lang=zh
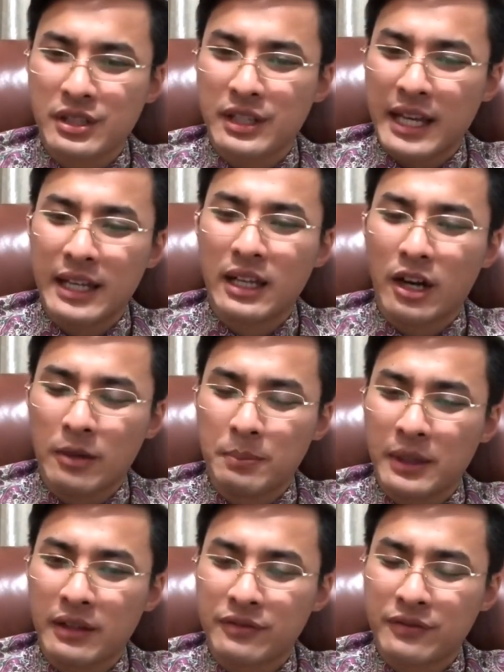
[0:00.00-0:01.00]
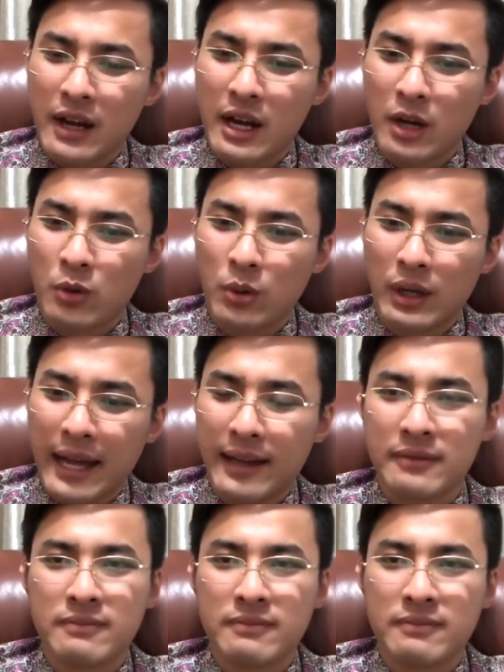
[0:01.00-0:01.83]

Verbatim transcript: 给老兵发过来